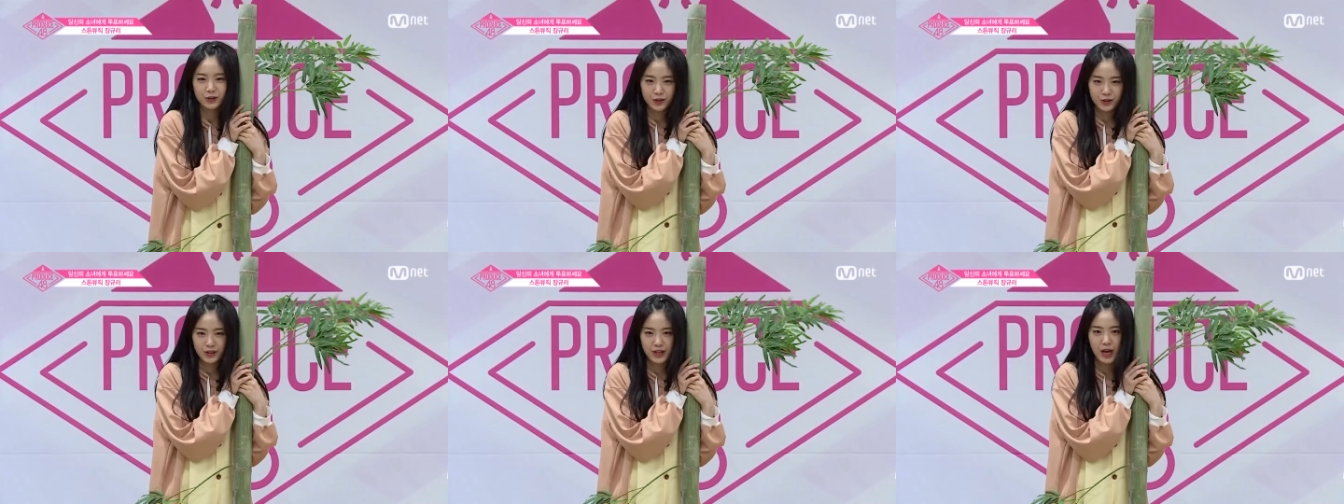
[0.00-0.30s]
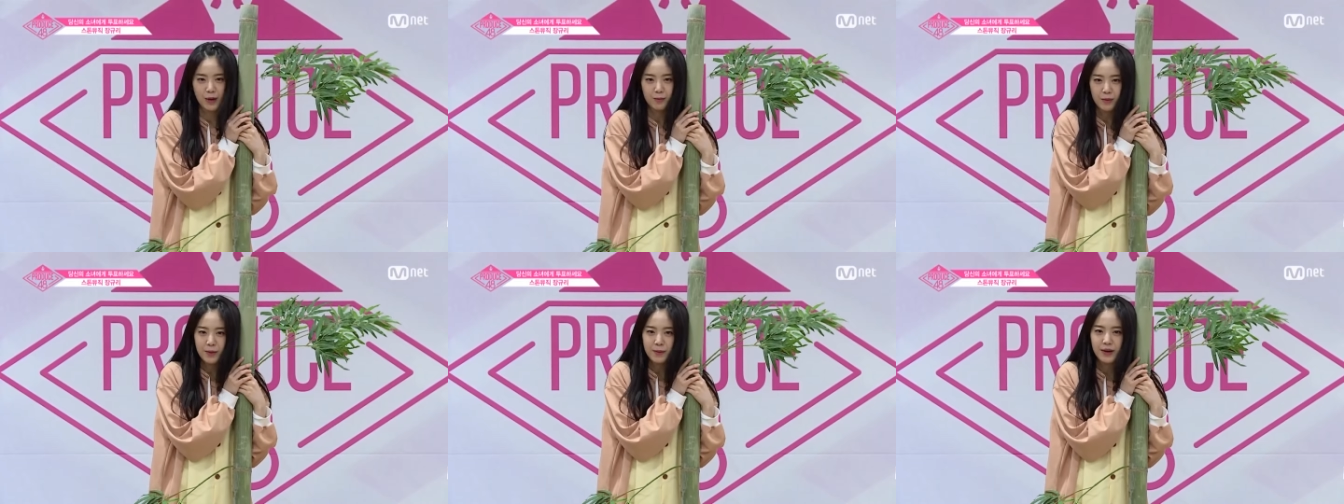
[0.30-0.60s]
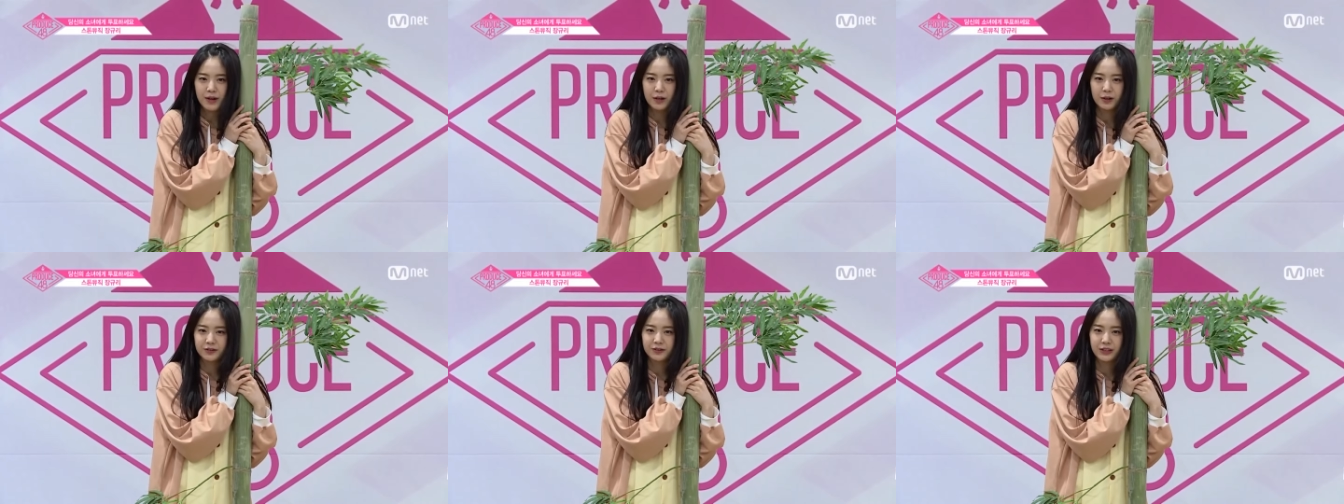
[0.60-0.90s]
귤이
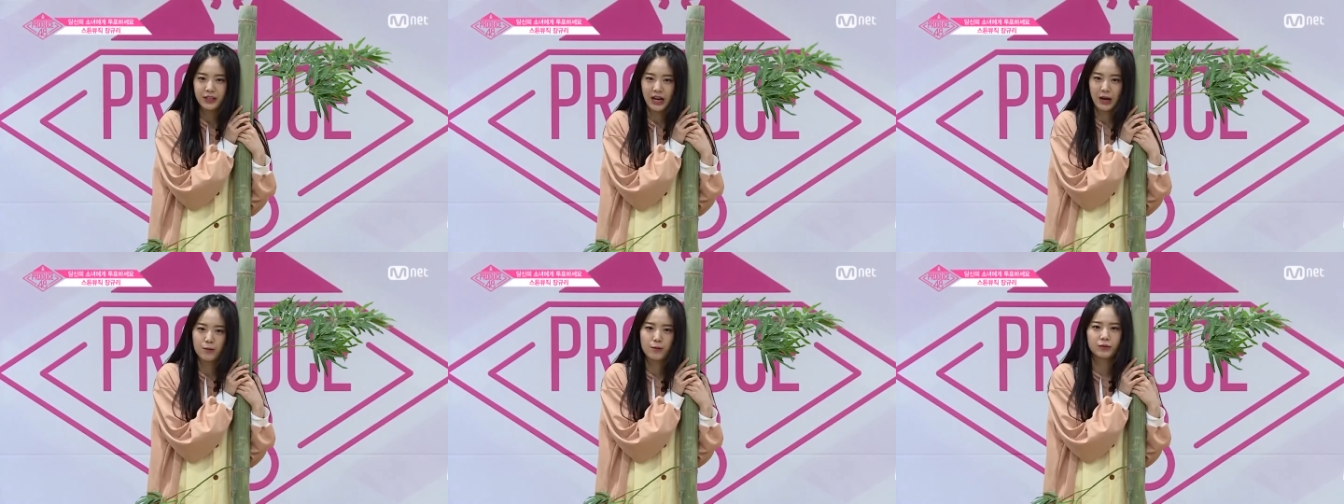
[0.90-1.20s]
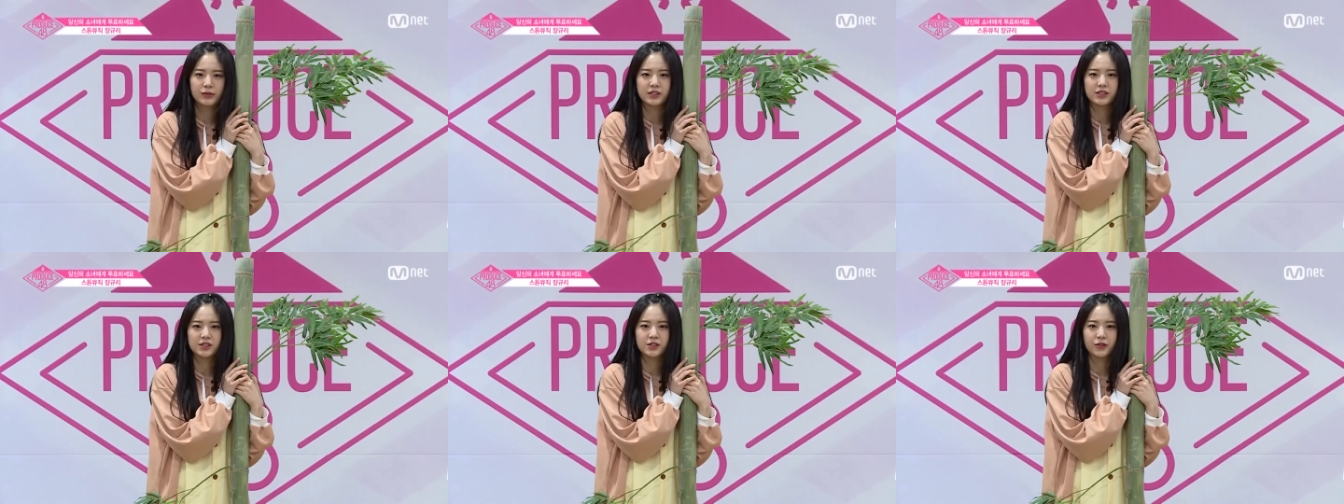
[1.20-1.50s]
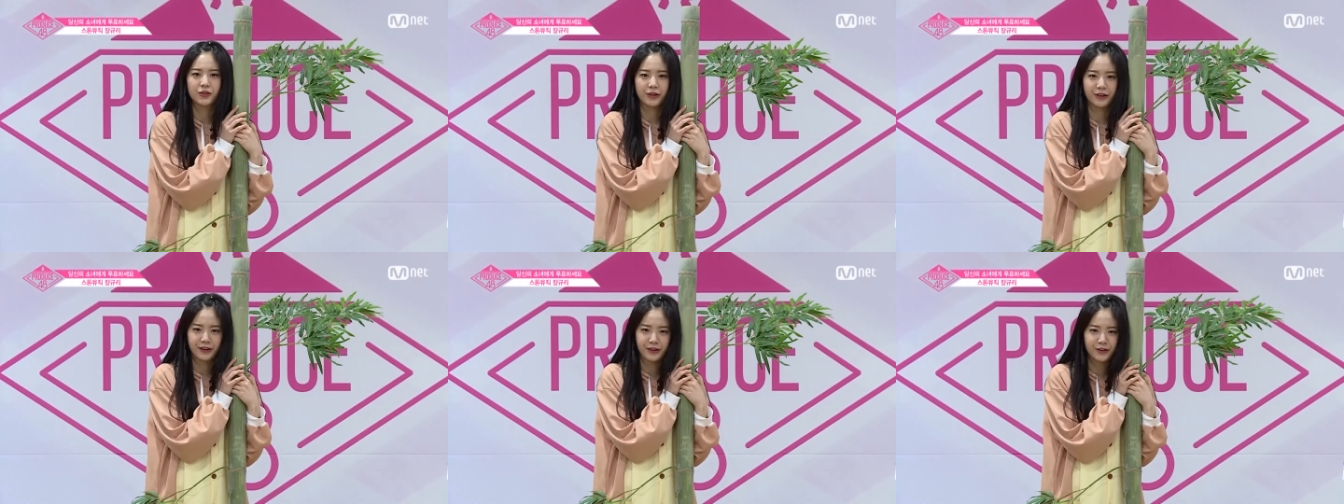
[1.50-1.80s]
해피바이러스에 감염되신
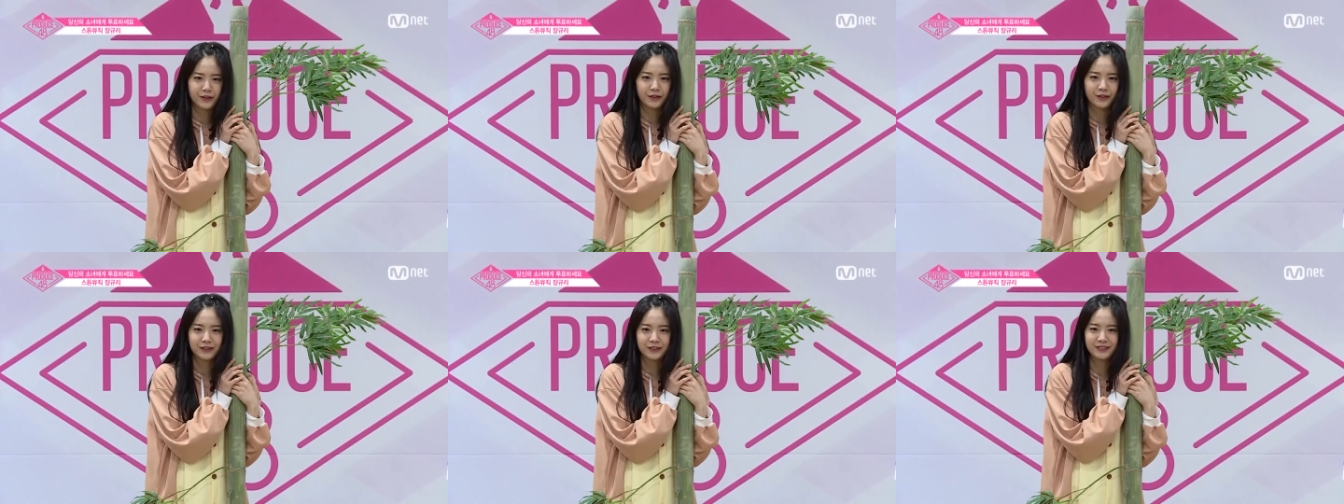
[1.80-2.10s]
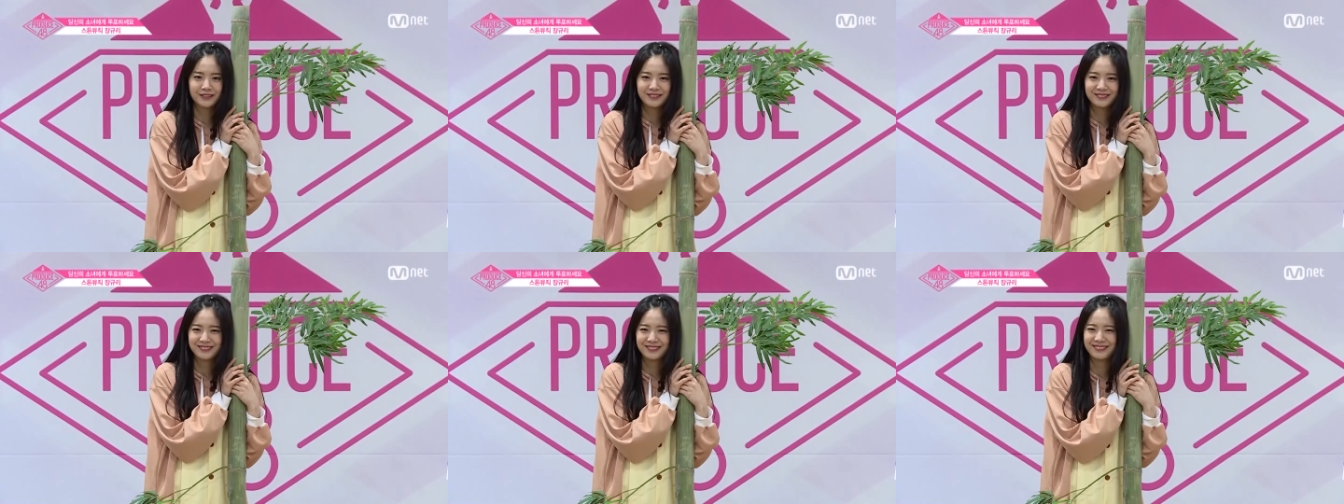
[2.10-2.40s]
거예요.